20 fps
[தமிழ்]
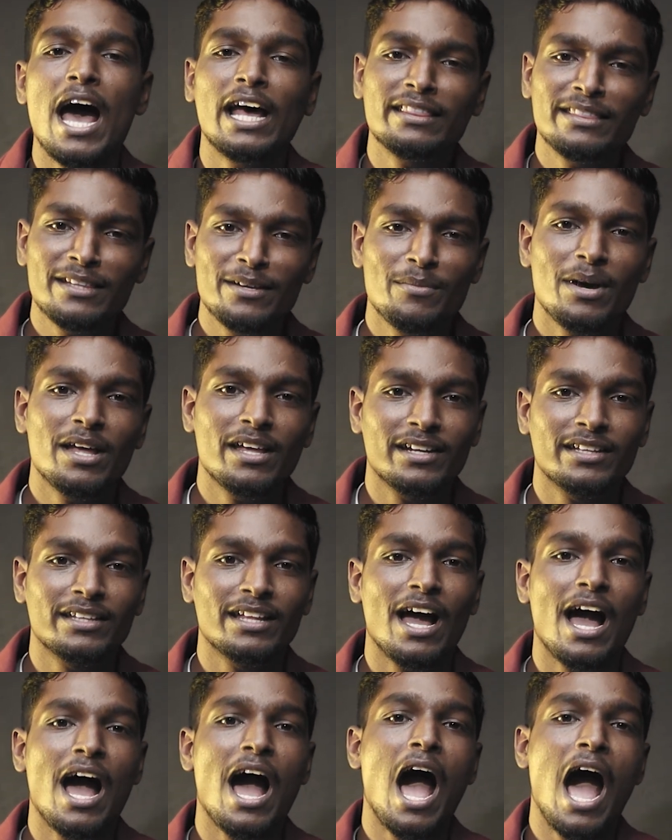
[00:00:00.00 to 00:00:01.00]
அந்த மாதிரி
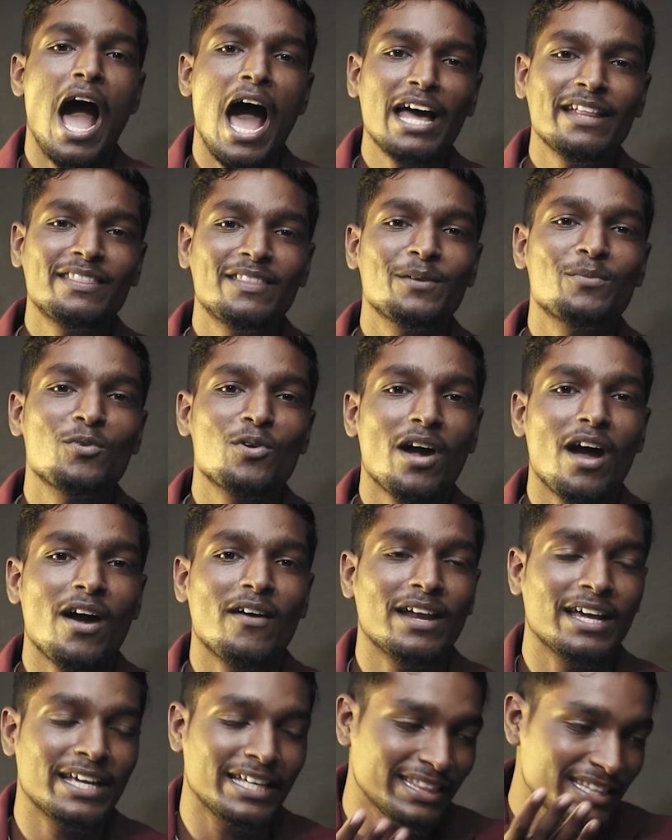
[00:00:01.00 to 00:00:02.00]
தான்
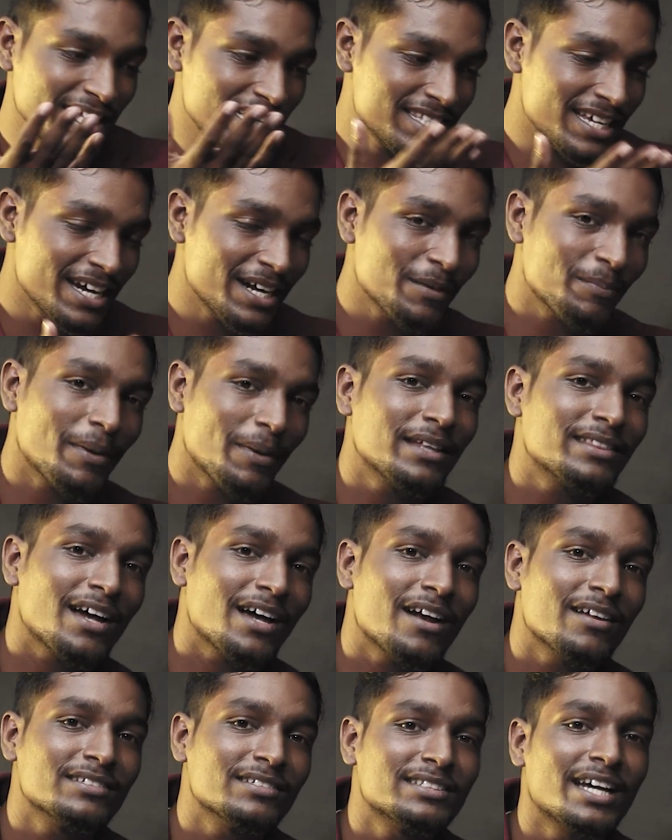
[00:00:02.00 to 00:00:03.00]
அதிமுகவில் இந்த சைடு
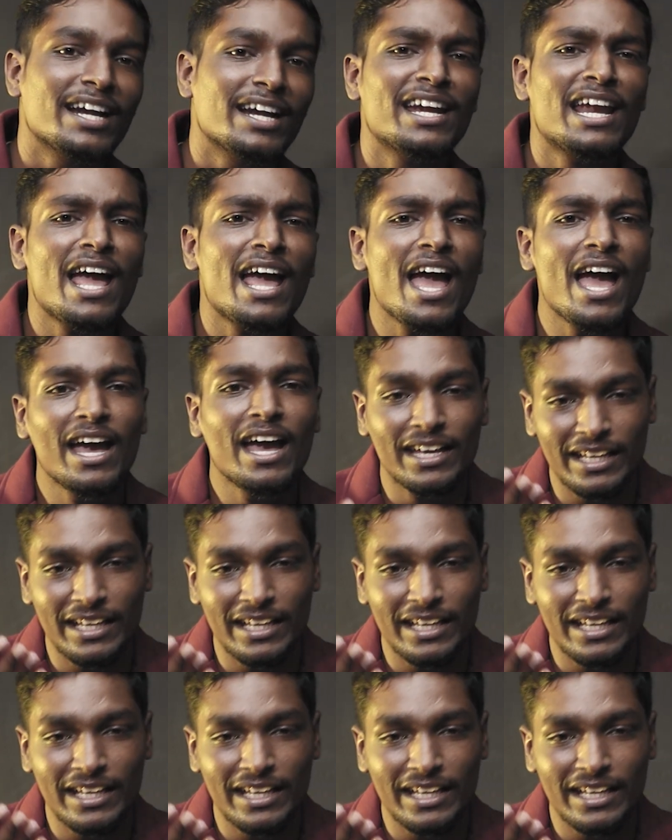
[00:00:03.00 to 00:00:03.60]
பார்த்தாலும் சண்டை